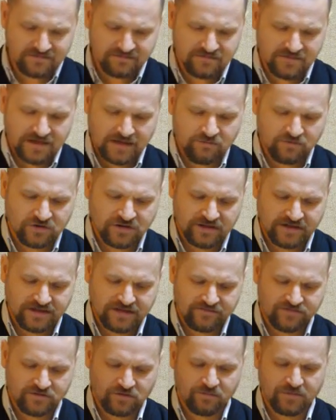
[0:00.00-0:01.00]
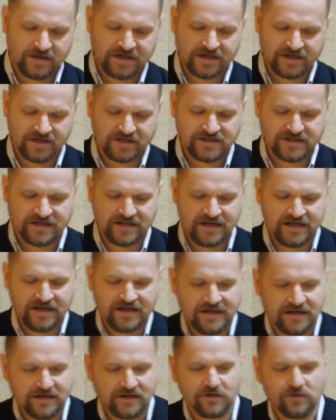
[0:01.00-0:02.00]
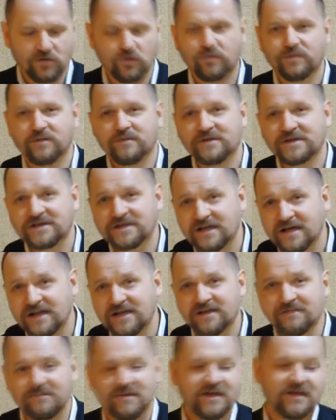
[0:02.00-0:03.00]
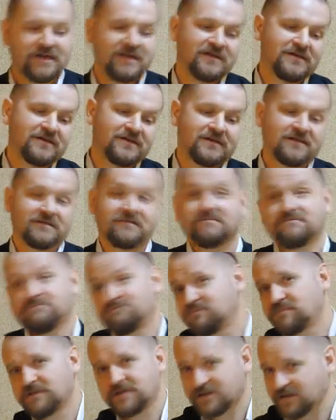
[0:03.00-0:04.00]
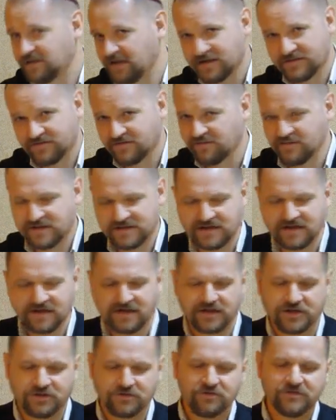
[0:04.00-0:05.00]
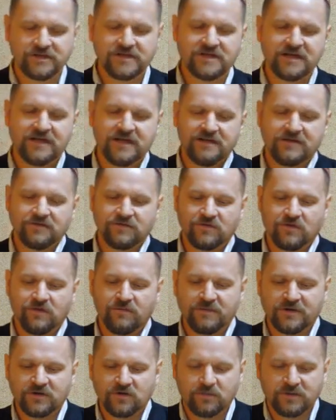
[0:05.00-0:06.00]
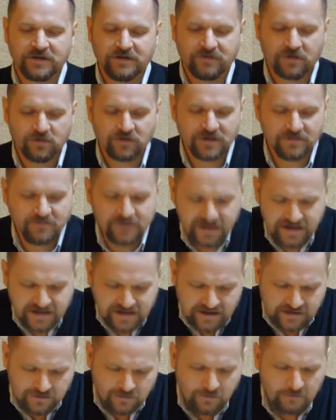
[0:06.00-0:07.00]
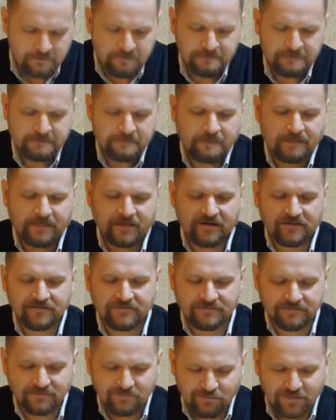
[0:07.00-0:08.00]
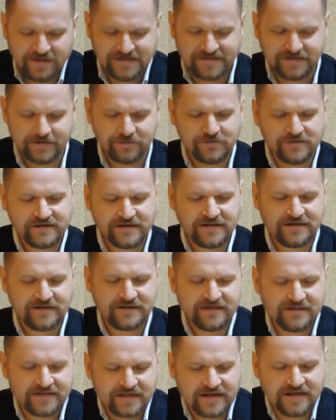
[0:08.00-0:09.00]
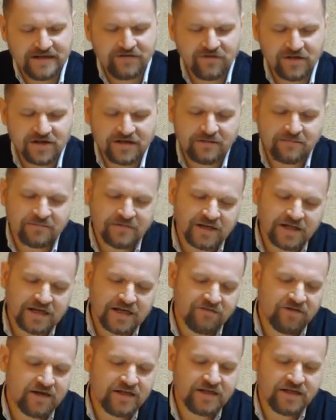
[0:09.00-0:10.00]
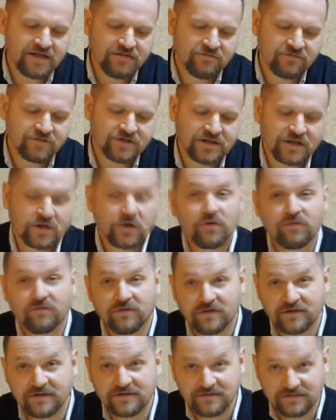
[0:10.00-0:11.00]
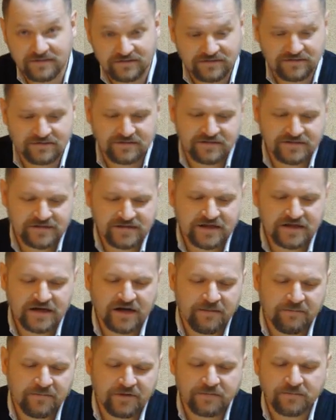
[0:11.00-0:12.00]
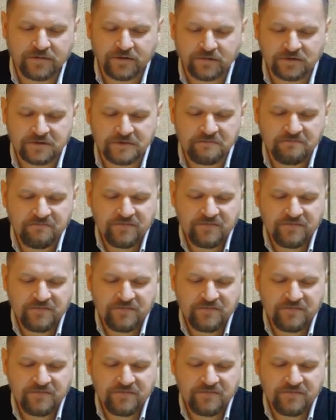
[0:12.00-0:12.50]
Кому-то это все покажется глупым и странным, э, я с вами соглашусь, но подобного рода мнение, оно базируется на неверном толковании вот такого э, стиха, предположим.